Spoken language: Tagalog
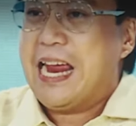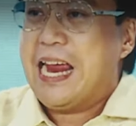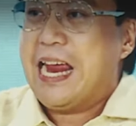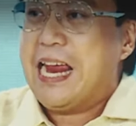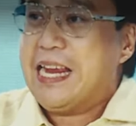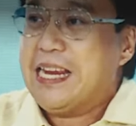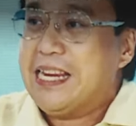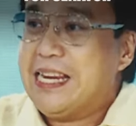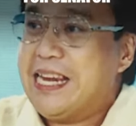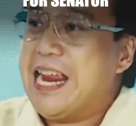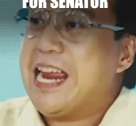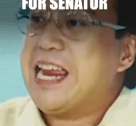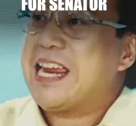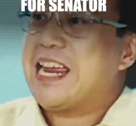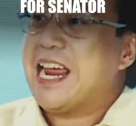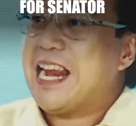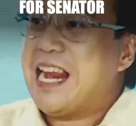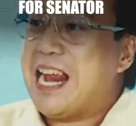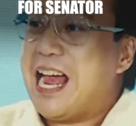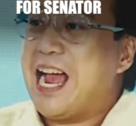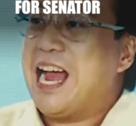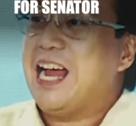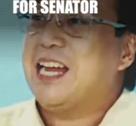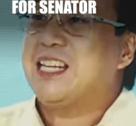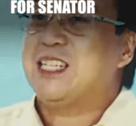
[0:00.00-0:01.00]
Hindi
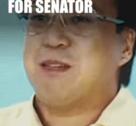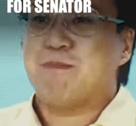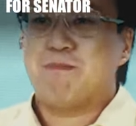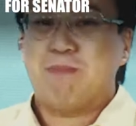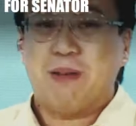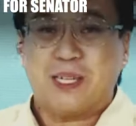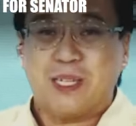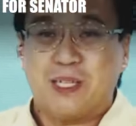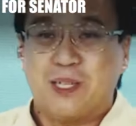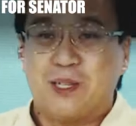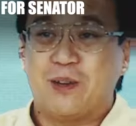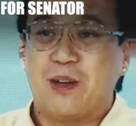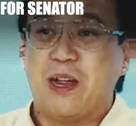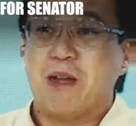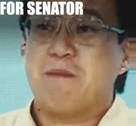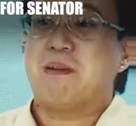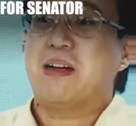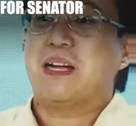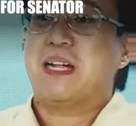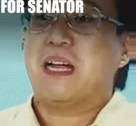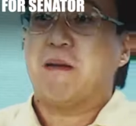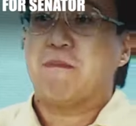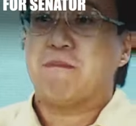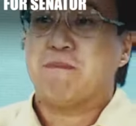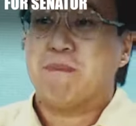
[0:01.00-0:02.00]
kailangan si Pastor ang
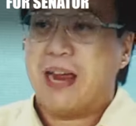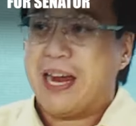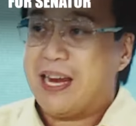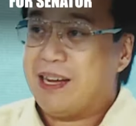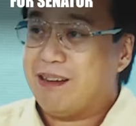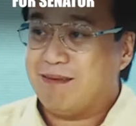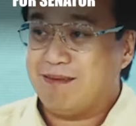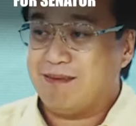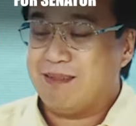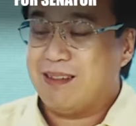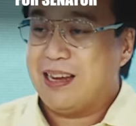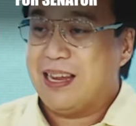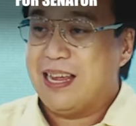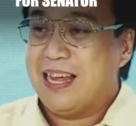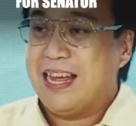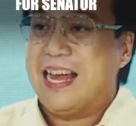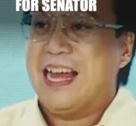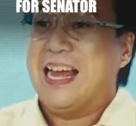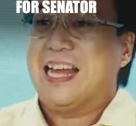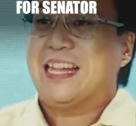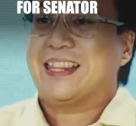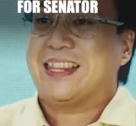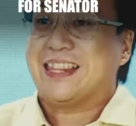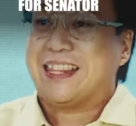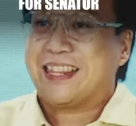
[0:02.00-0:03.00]
mag-campaign
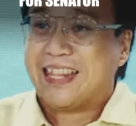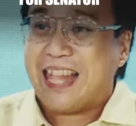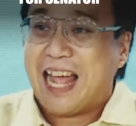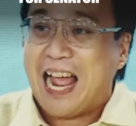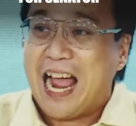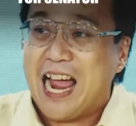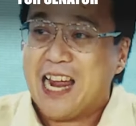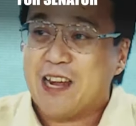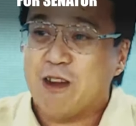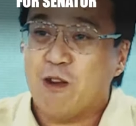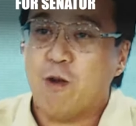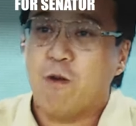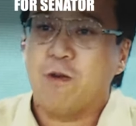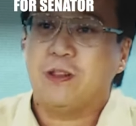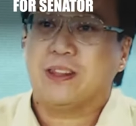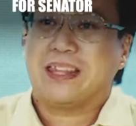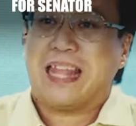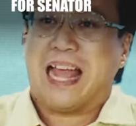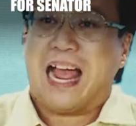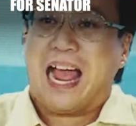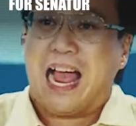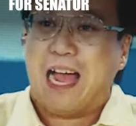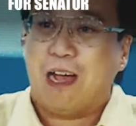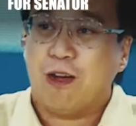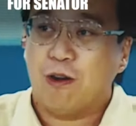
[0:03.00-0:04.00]
tayong
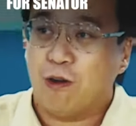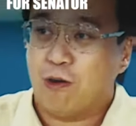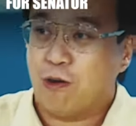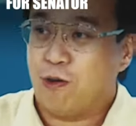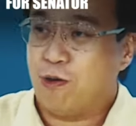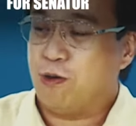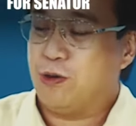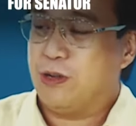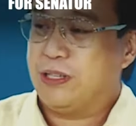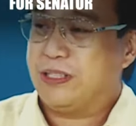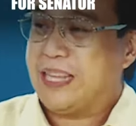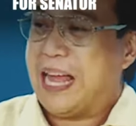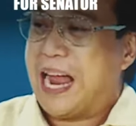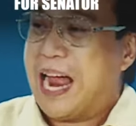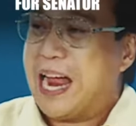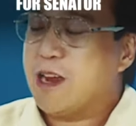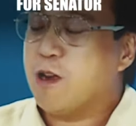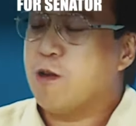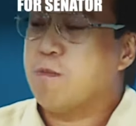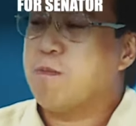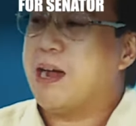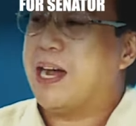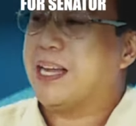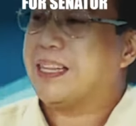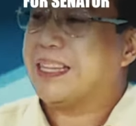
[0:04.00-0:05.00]
tao,
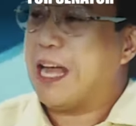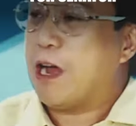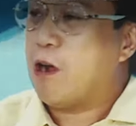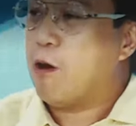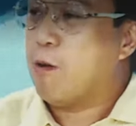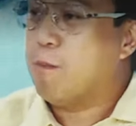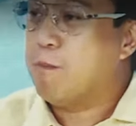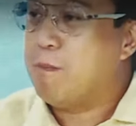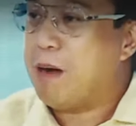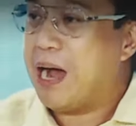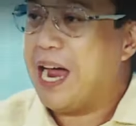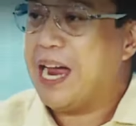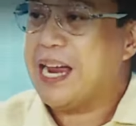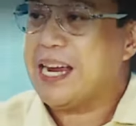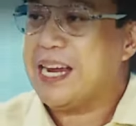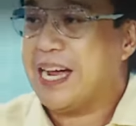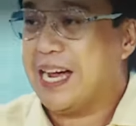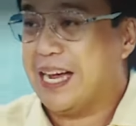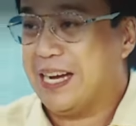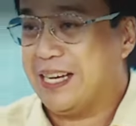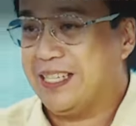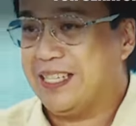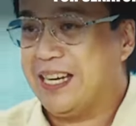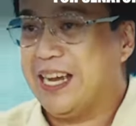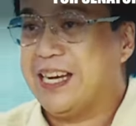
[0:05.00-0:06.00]
tayong mga taong
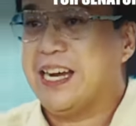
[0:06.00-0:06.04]
bayan na